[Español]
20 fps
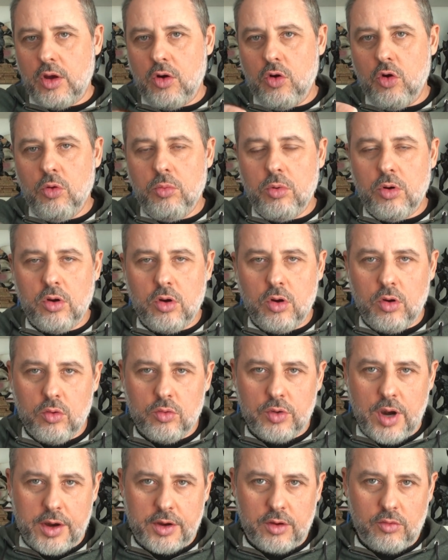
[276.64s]
Hubo
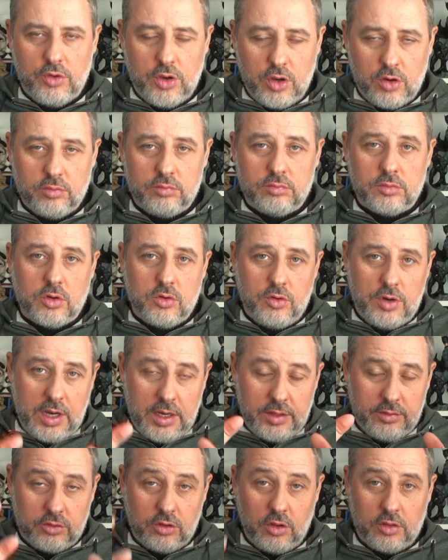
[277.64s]
una reunión con el
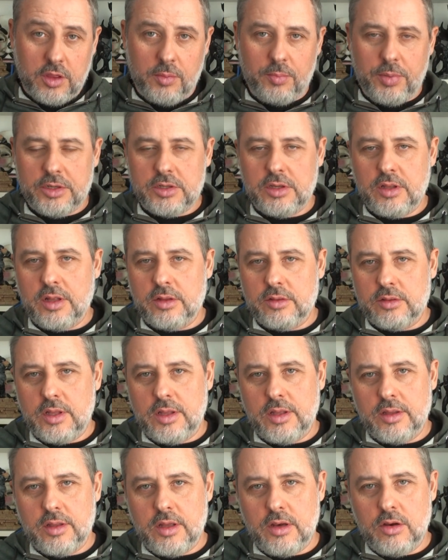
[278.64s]
entonces
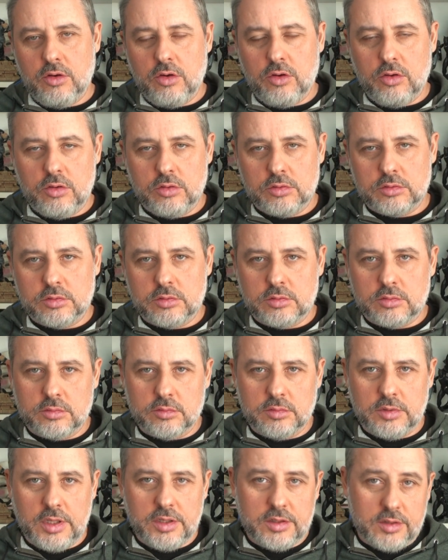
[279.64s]
presidente de los
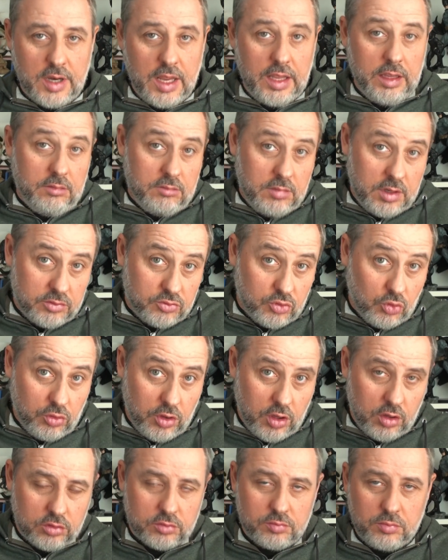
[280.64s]
Disney
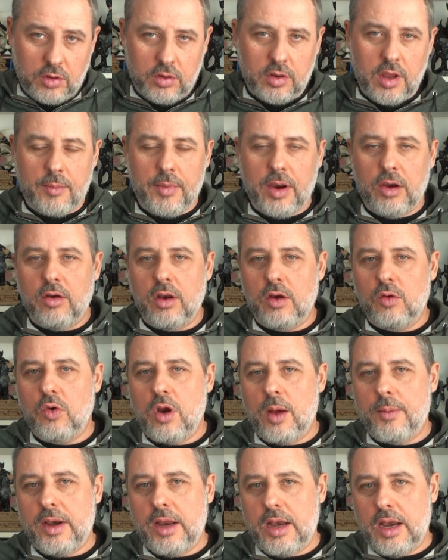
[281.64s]
Studios, por llamarlo de
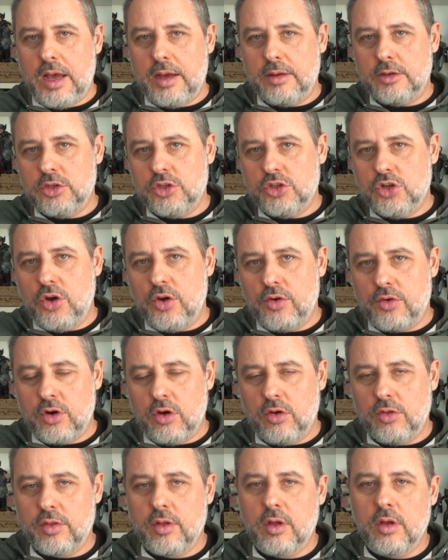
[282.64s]
alguna manera, Joe
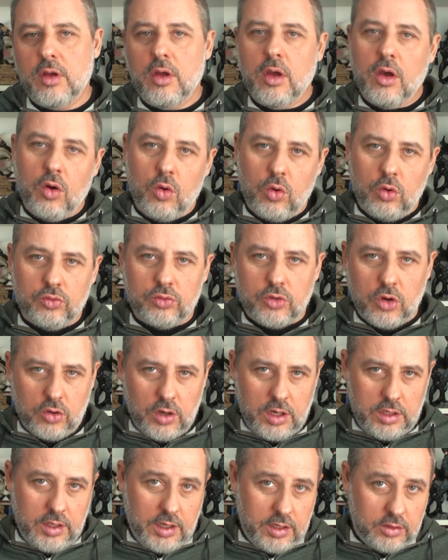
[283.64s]
Roth, junto con
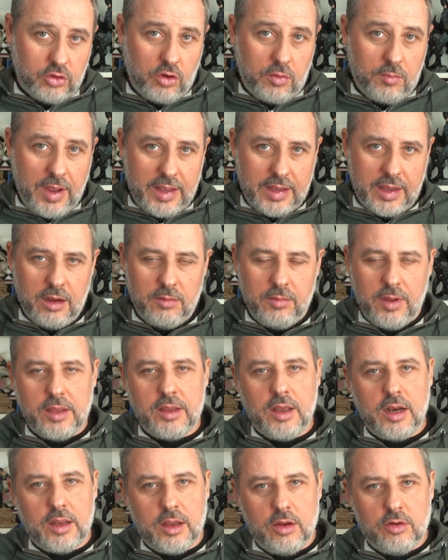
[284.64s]
el director Michael Bay
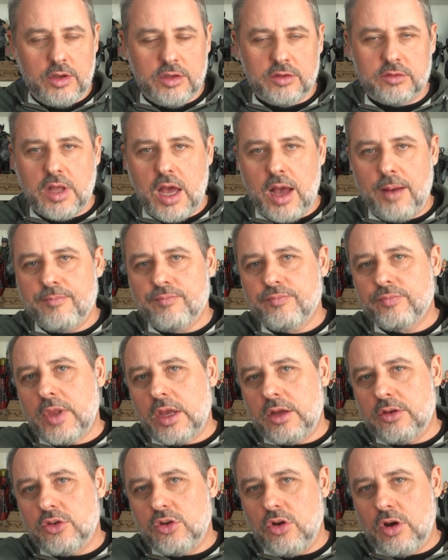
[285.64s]
y el guionista
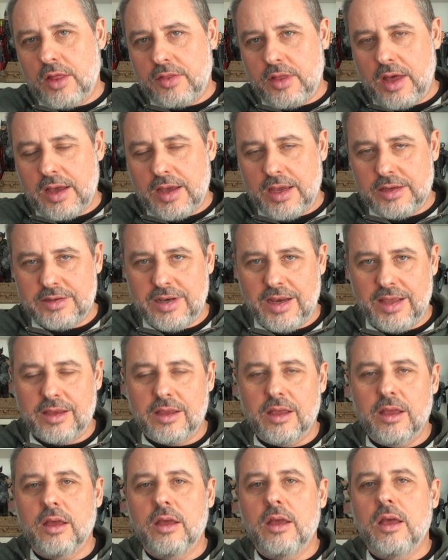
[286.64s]
Jonathan Hazley,
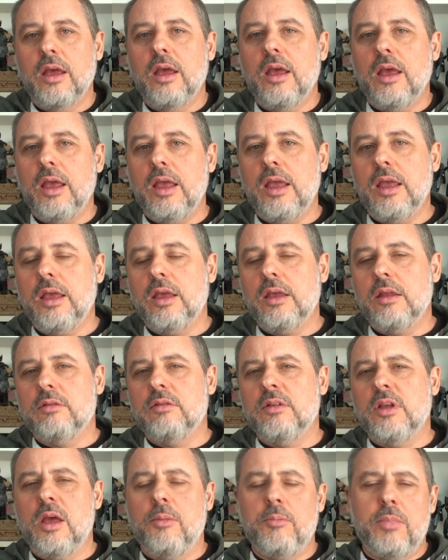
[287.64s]
y
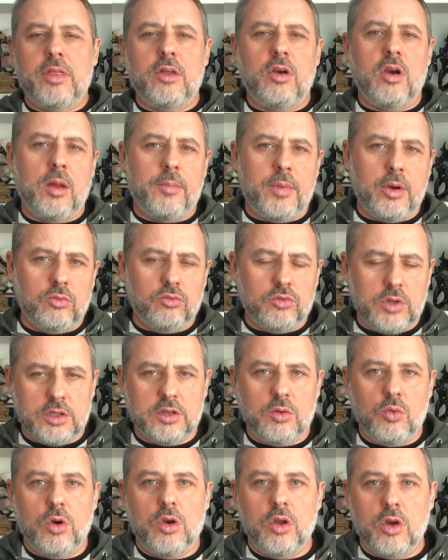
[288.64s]
empezaron a
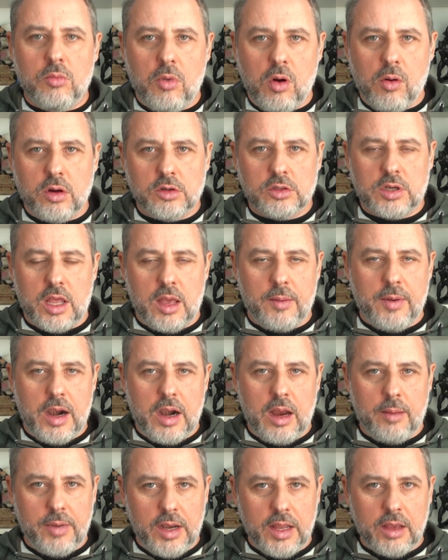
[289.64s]
preguntarse, bueno, ¿y cómo vamos a llamar a
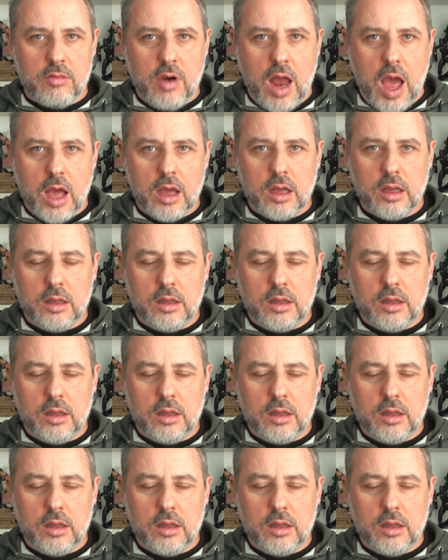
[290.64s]
la película?